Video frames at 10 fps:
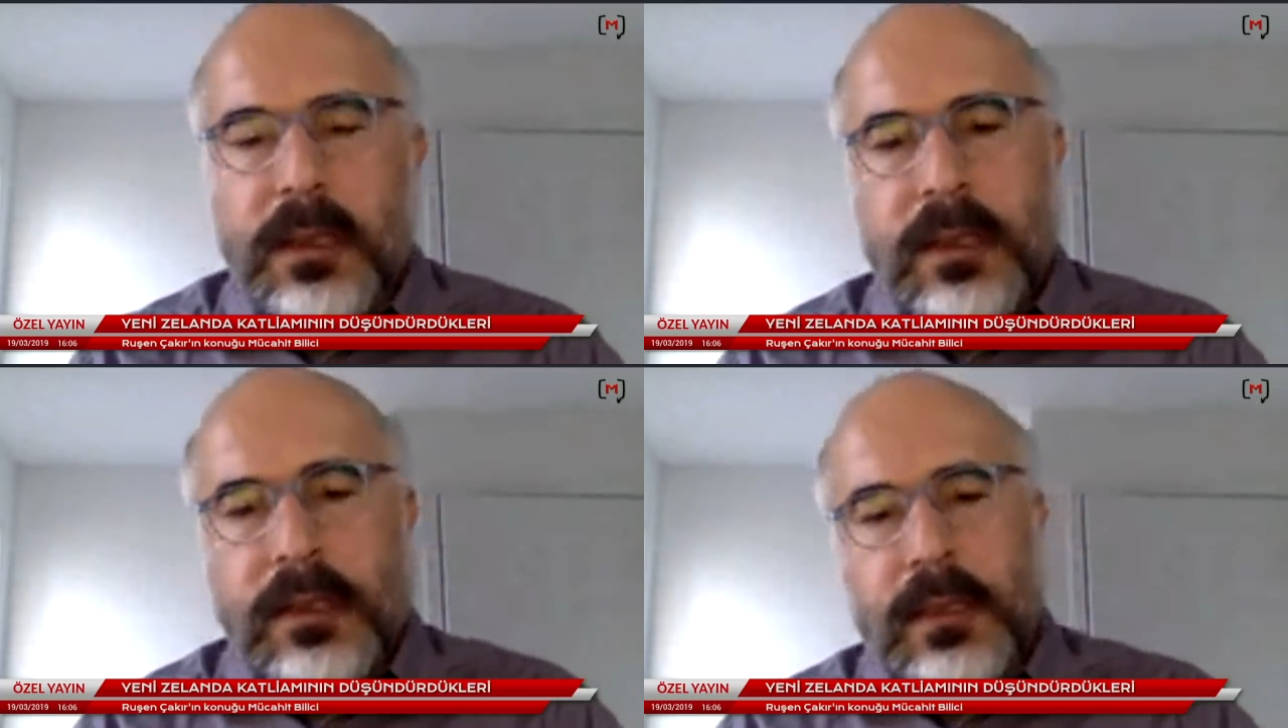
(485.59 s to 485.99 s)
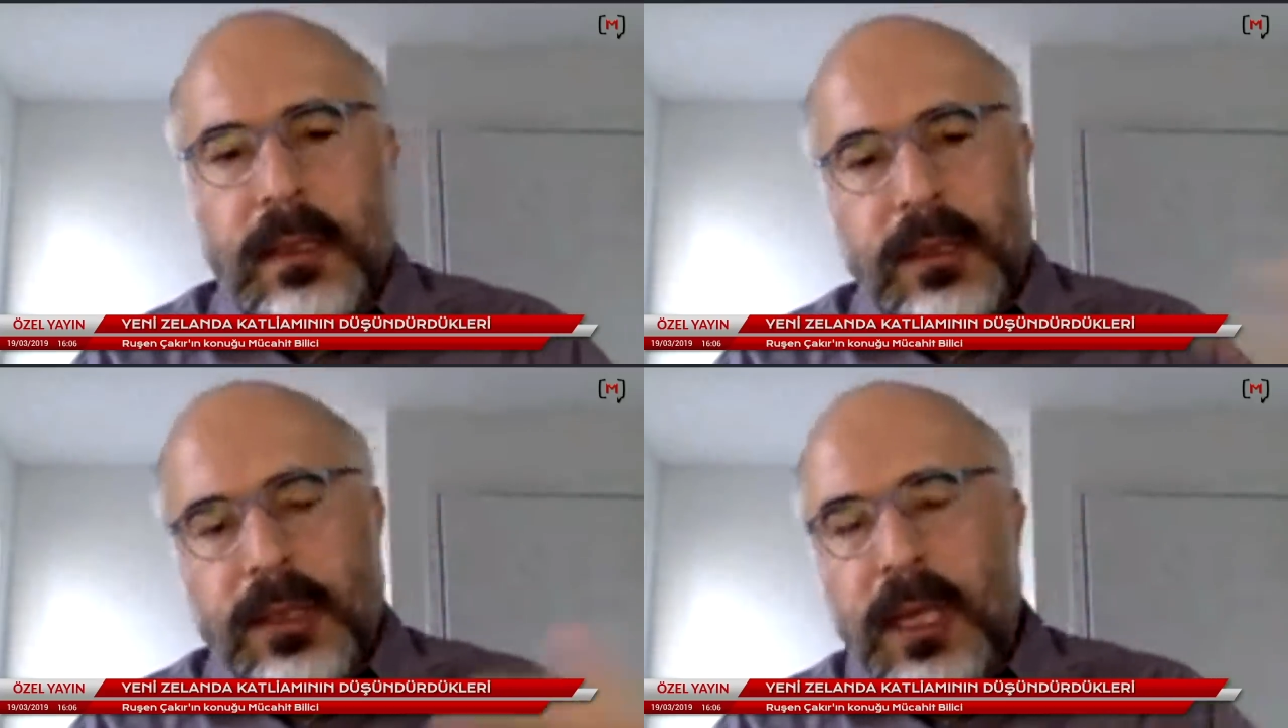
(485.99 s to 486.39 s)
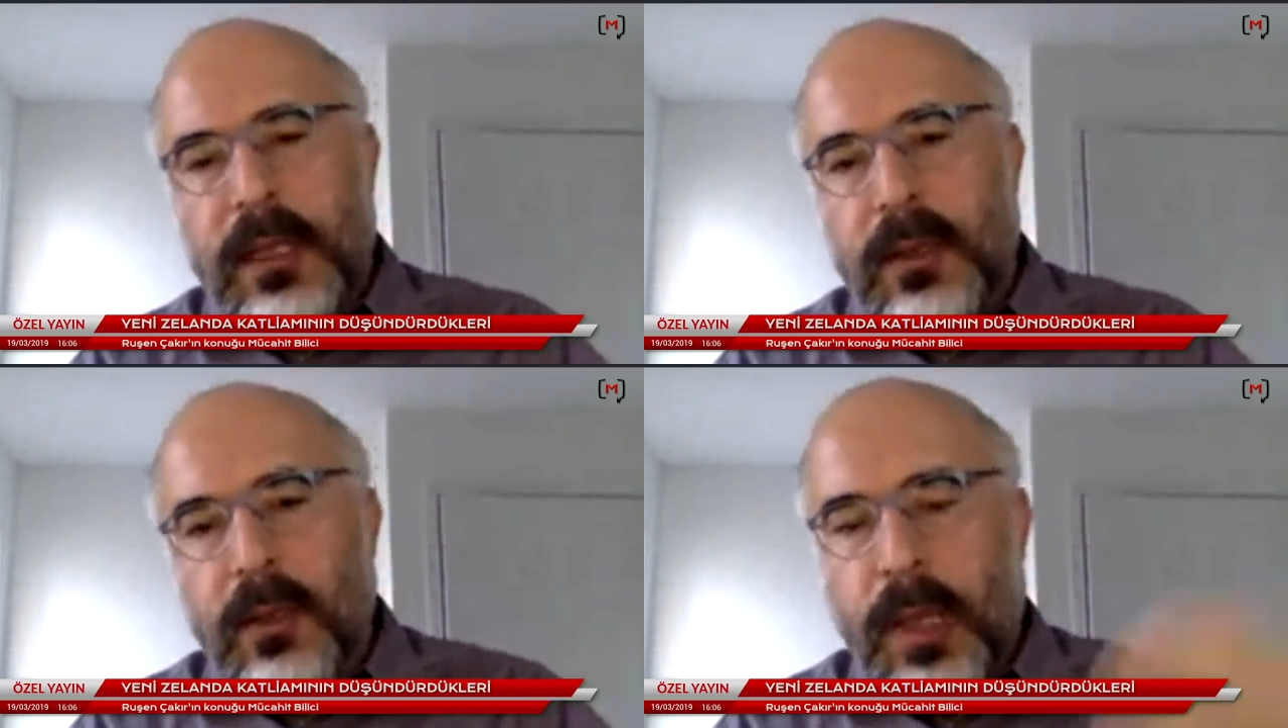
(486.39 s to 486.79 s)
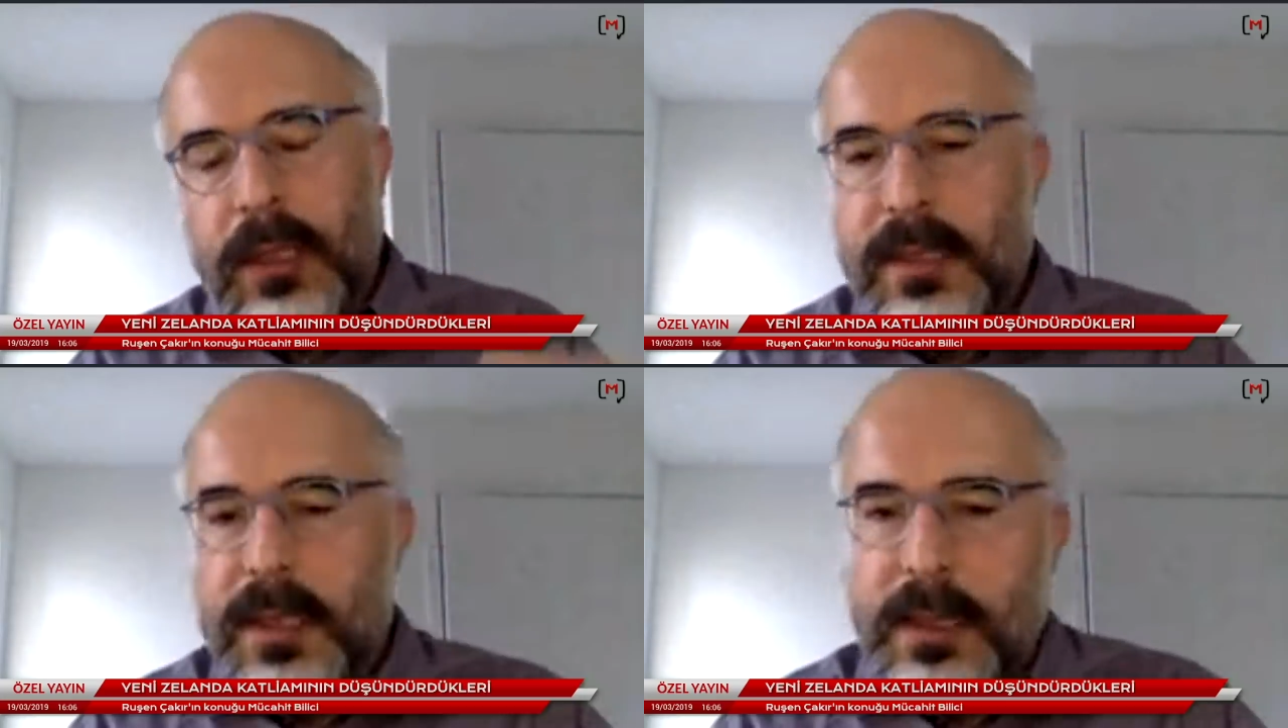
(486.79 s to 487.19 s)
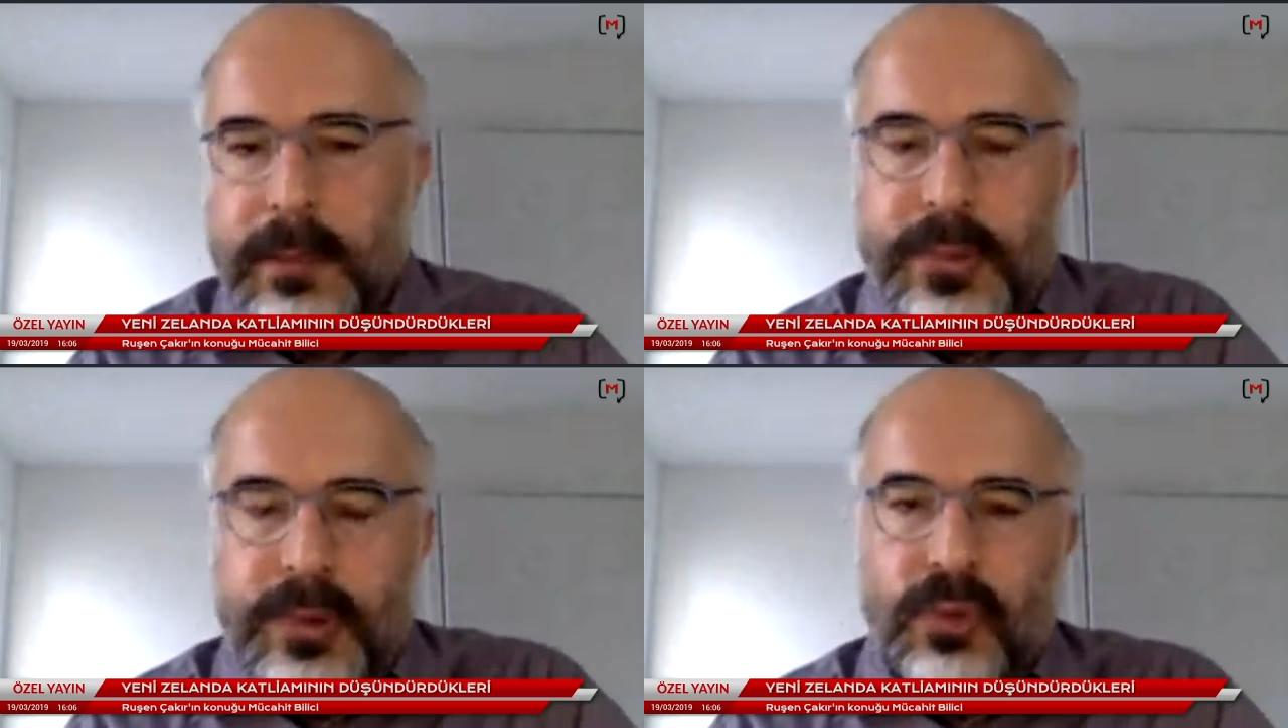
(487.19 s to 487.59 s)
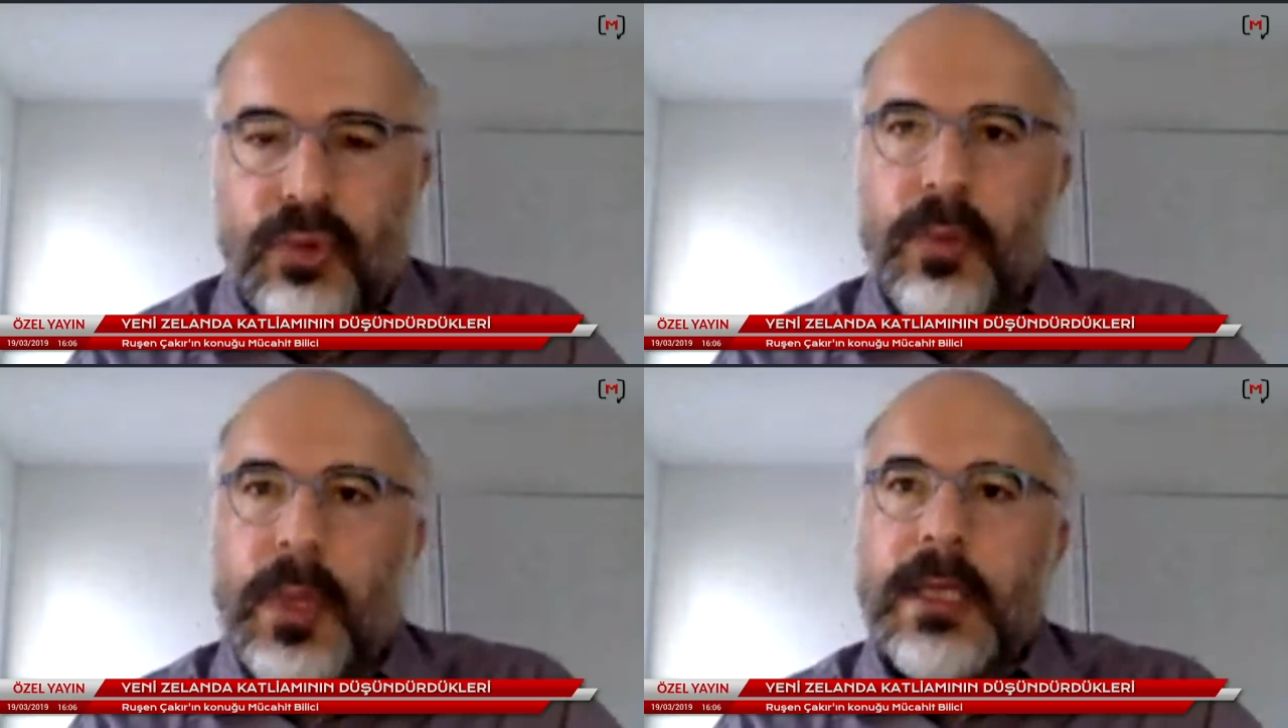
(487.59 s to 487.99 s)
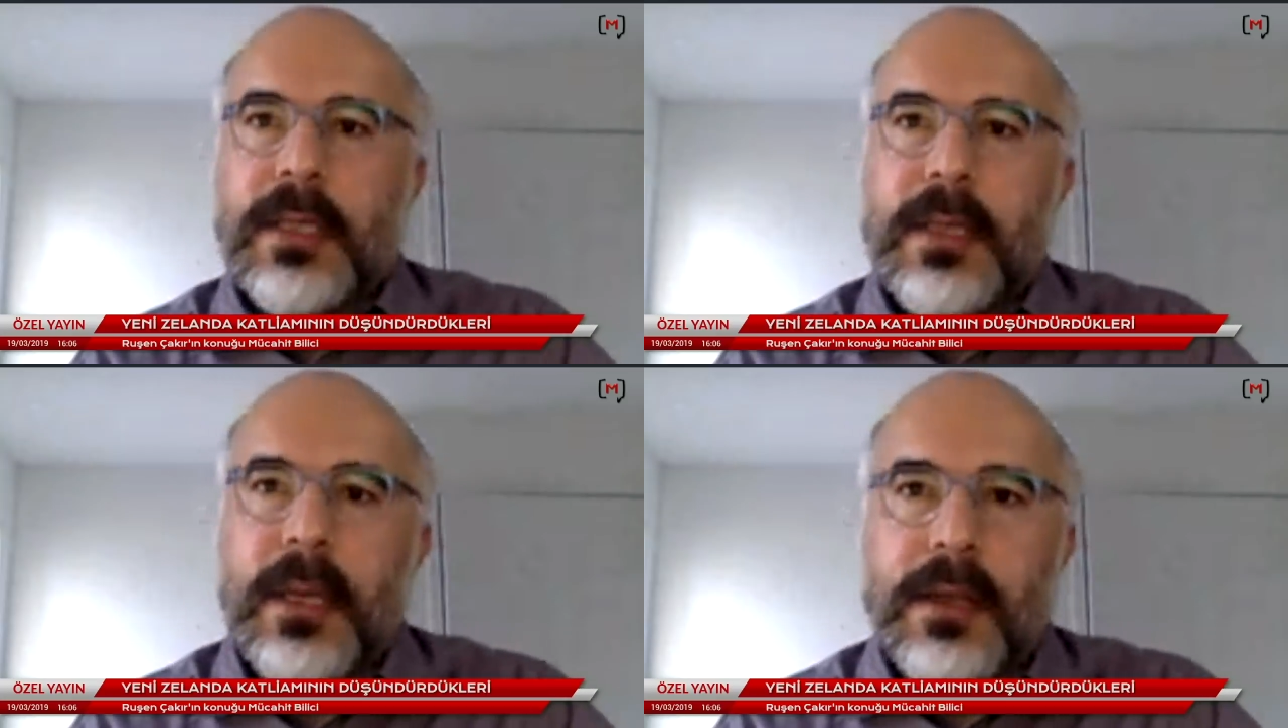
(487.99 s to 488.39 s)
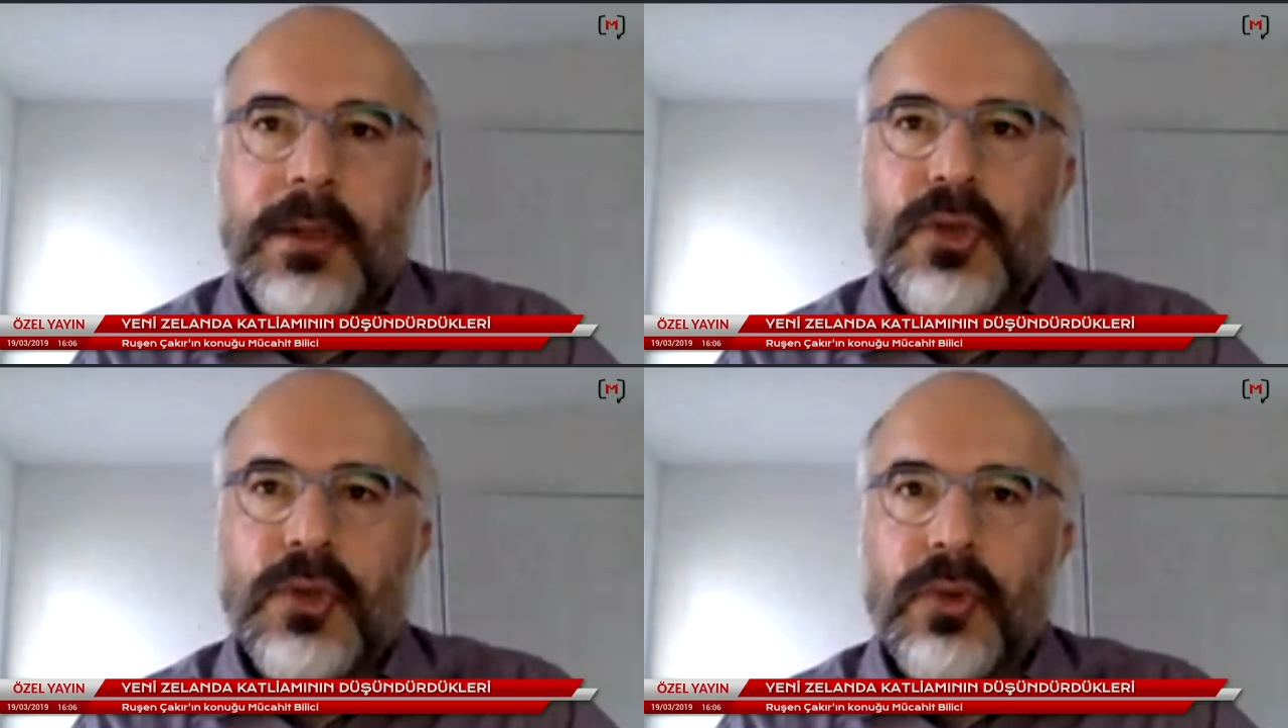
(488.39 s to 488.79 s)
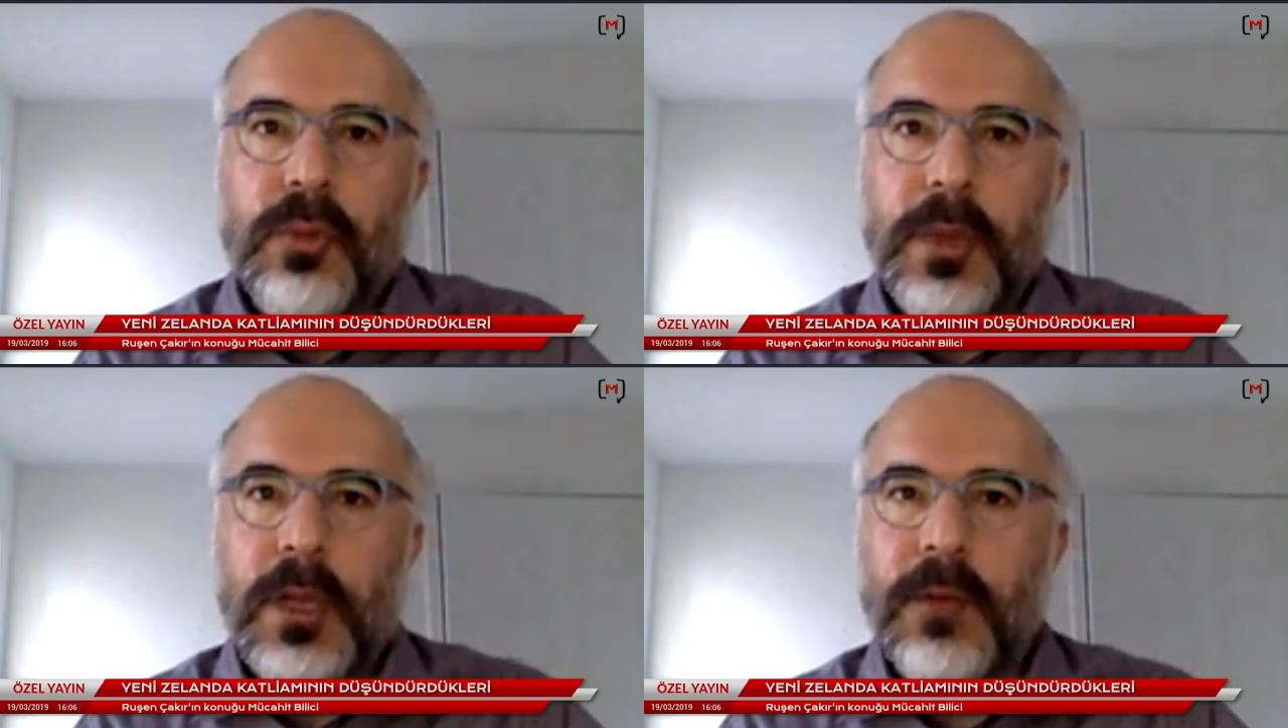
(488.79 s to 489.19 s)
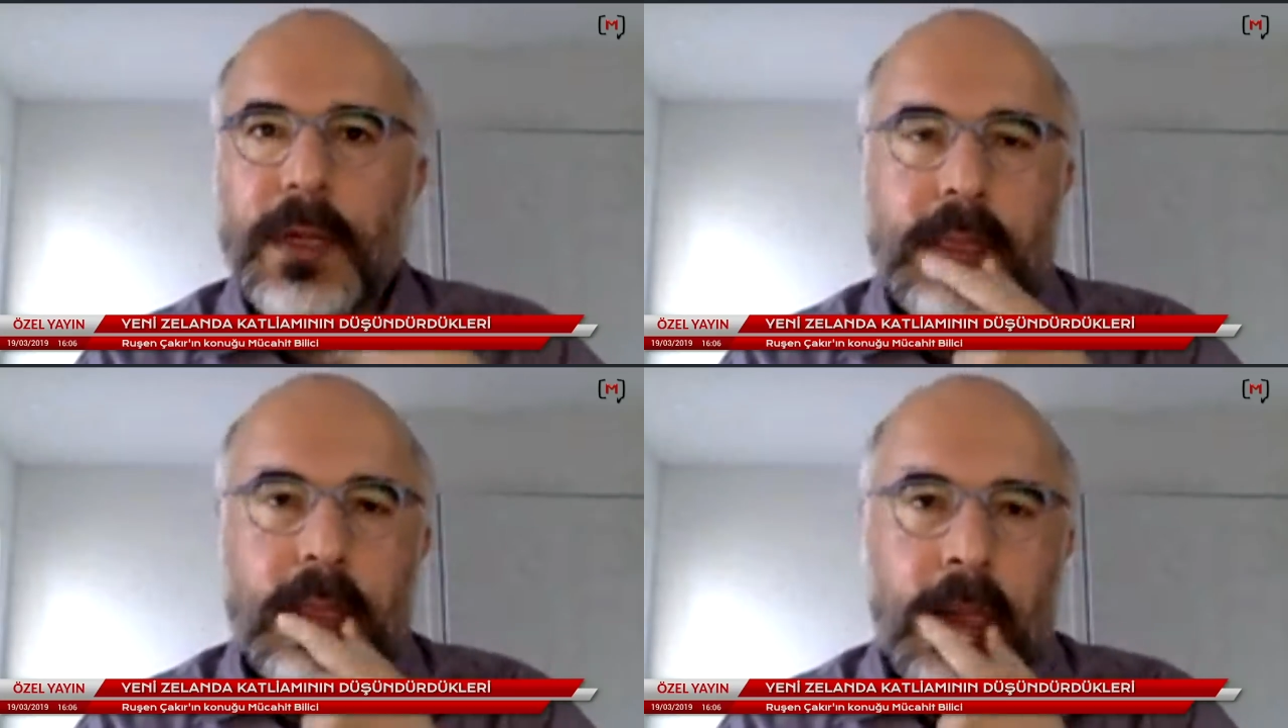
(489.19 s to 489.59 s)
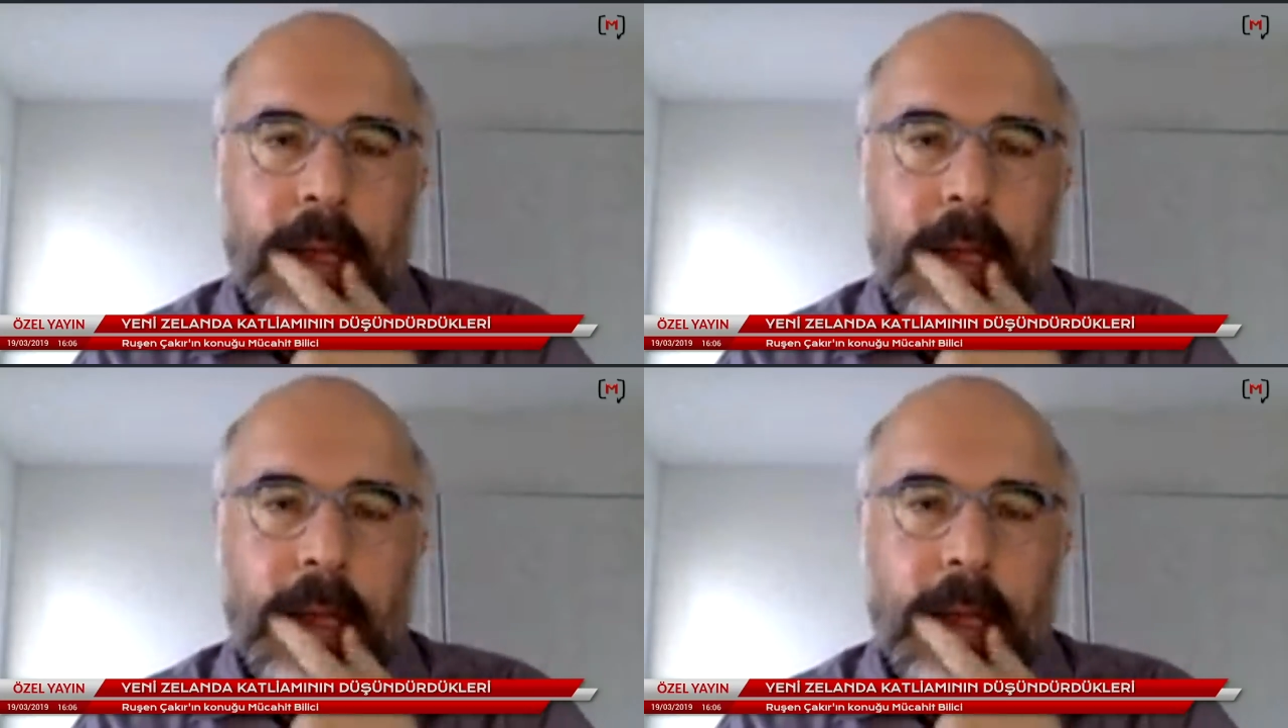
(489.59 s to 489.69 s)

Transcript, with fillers: Nazi şeyini romantize edip sürdürmek isteyen ırkçı gruplar var,